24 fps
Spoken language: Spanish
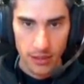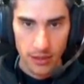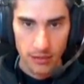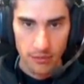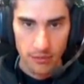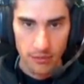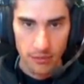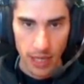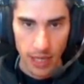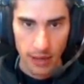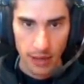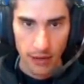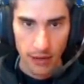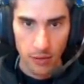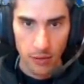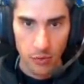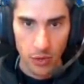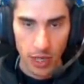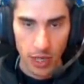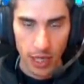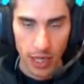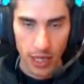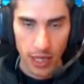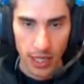Venga, vamos por
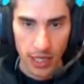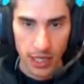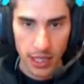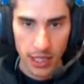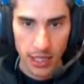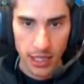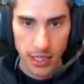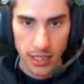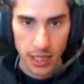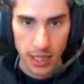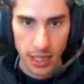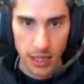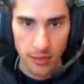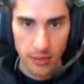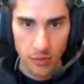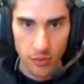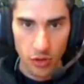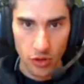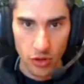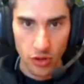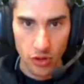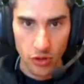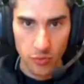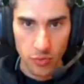aquí
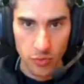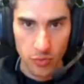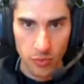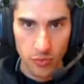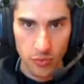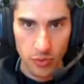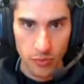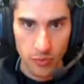Seguimos Pum, pum,